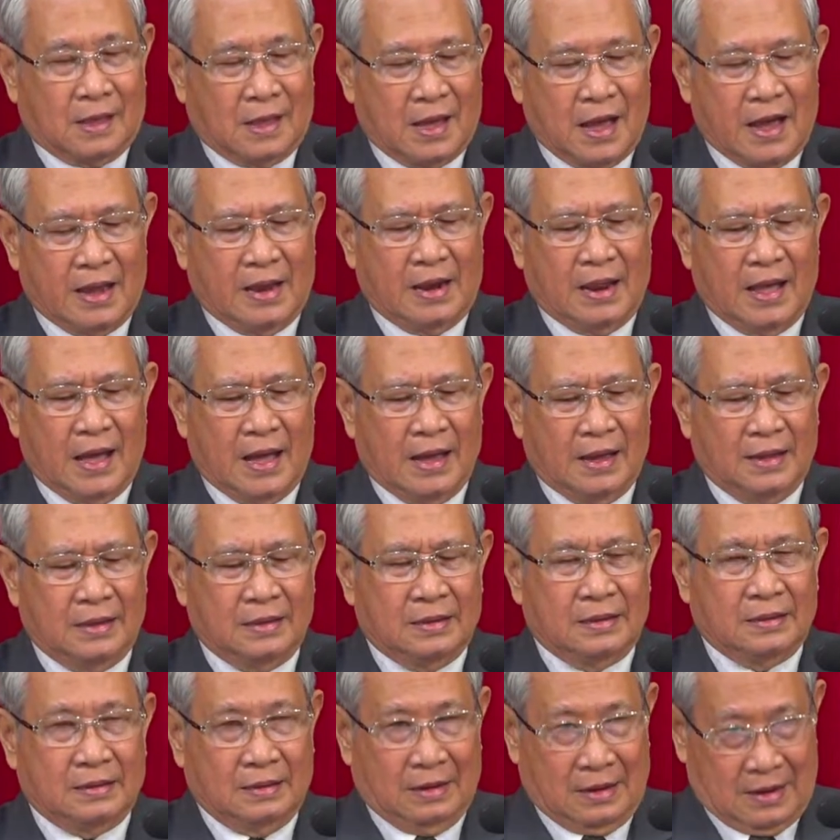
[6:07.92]
Ngài
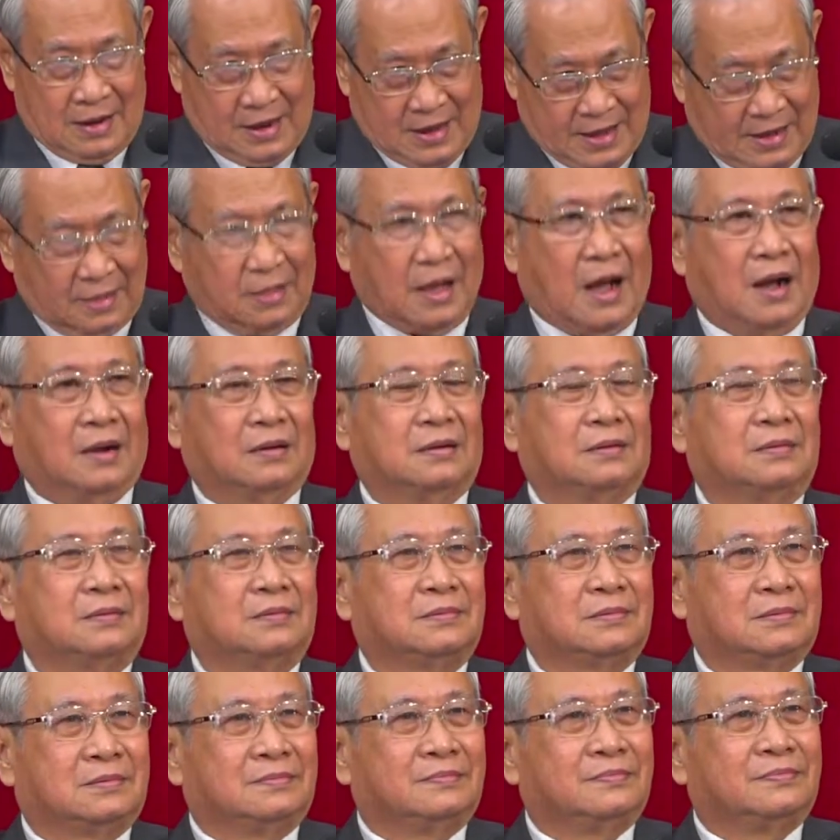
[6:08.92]
là lẽ thật
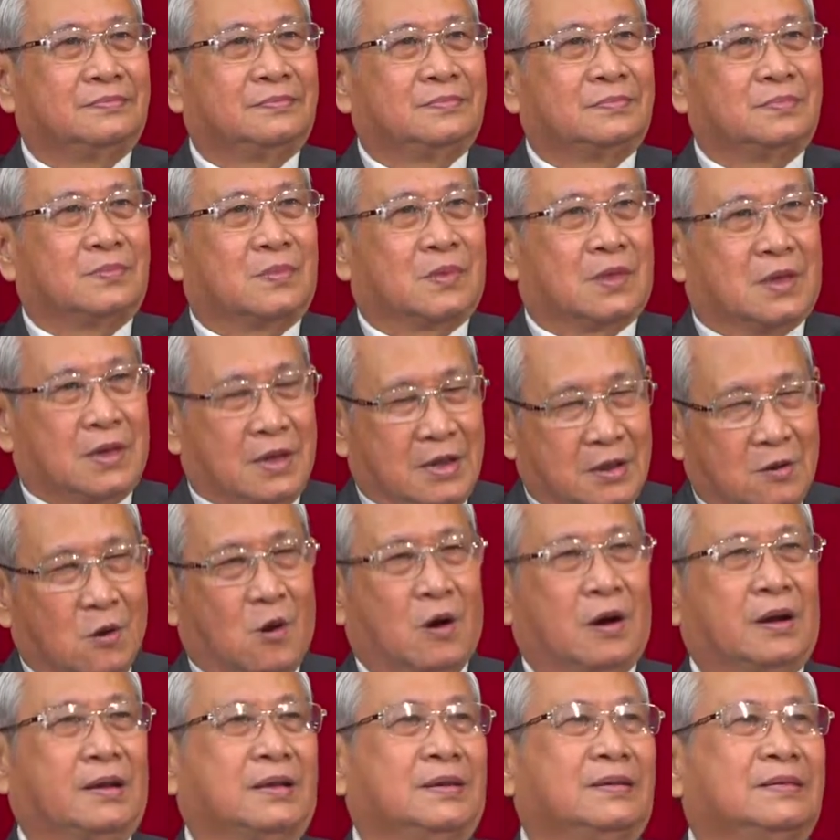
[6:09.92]
khi
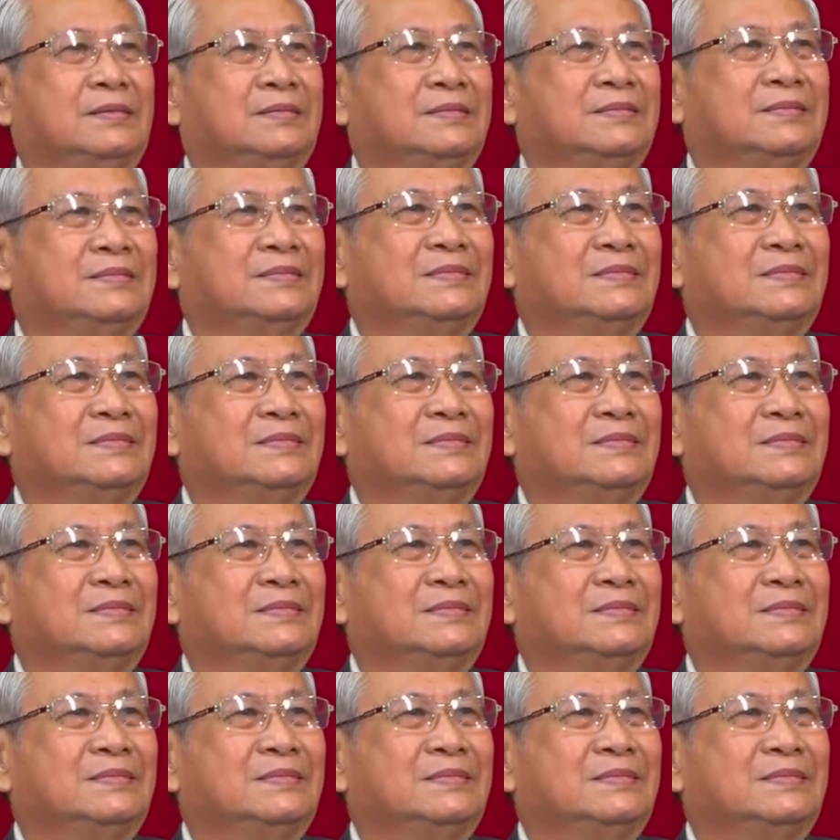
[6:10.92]
nói